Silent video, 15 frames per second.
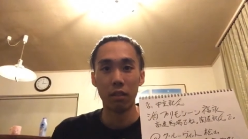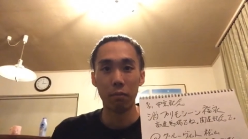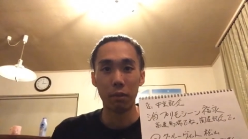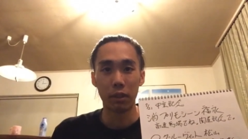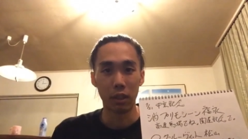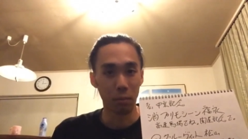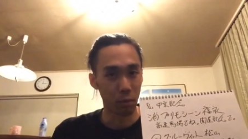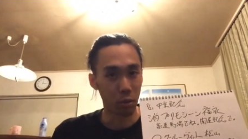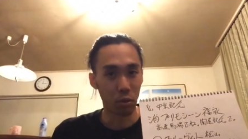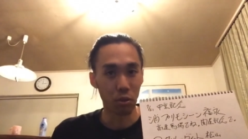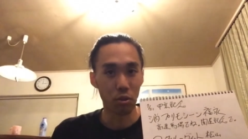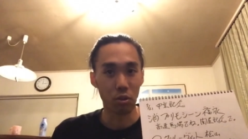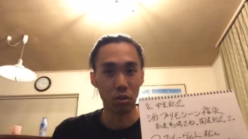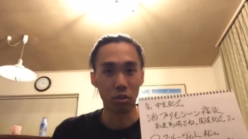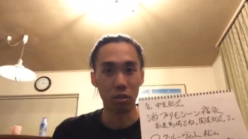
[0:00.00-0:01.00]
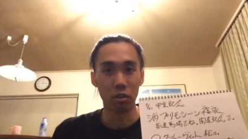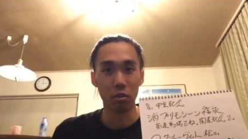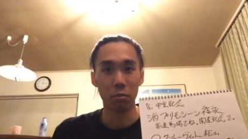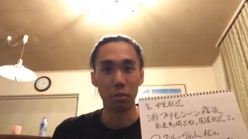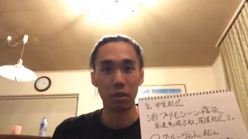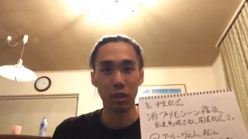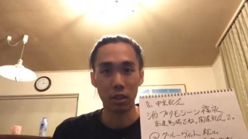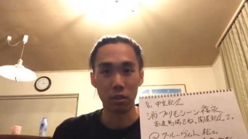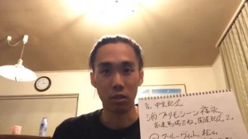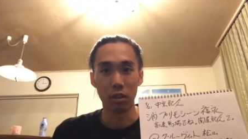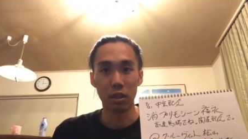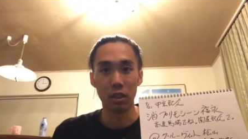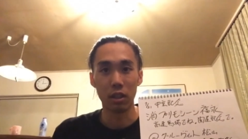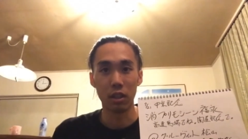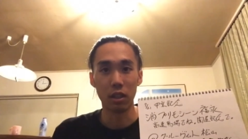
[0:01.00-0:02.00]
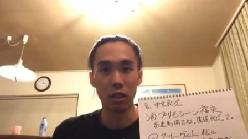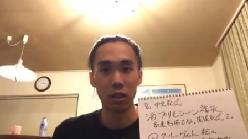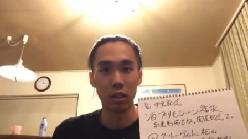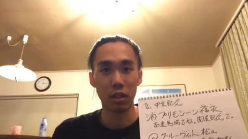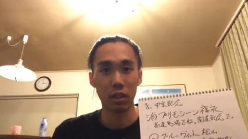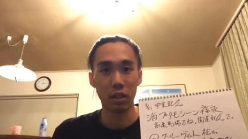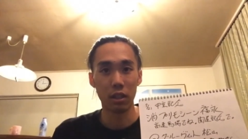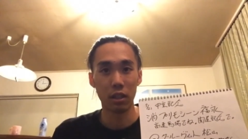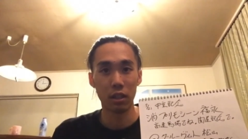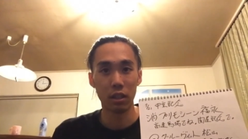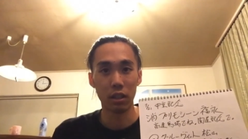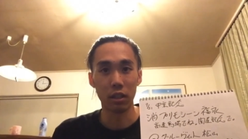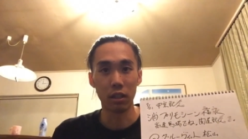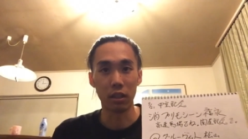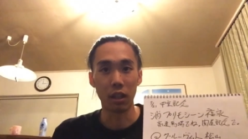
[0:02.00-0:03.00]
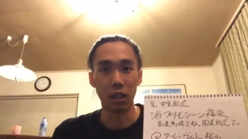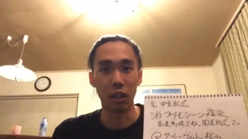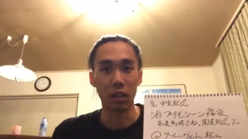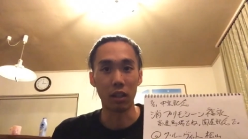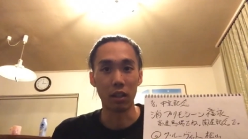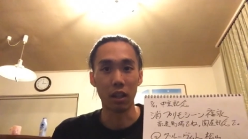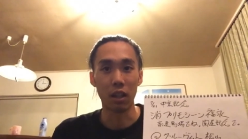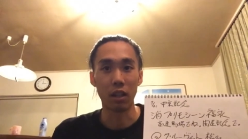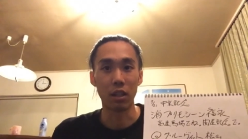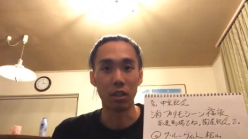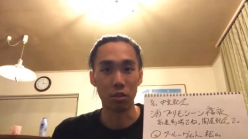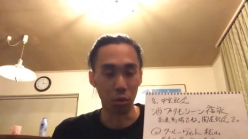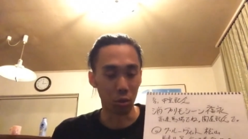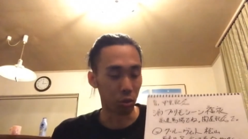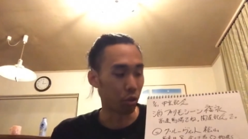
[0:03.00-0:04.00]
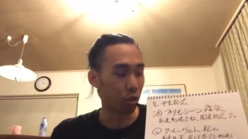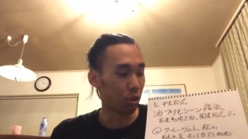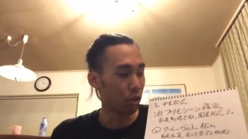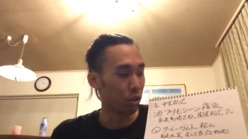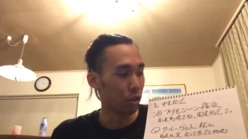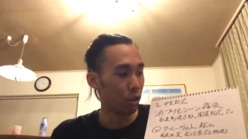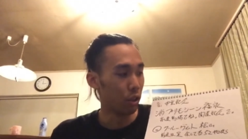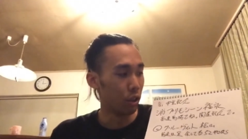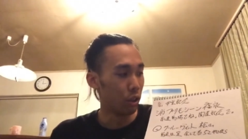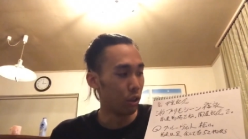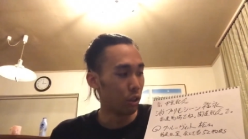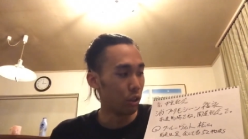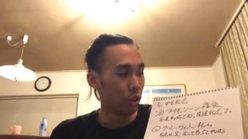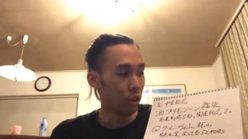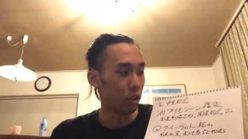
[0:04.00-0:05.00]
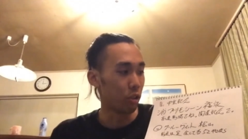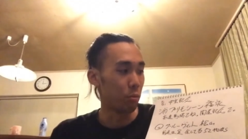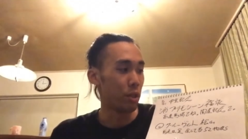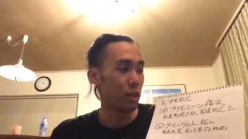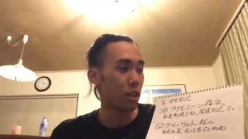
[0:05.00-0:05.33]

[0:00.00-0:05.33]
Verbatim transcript: まあ多分今週もねそんなにいい天気にはならないでしょうという無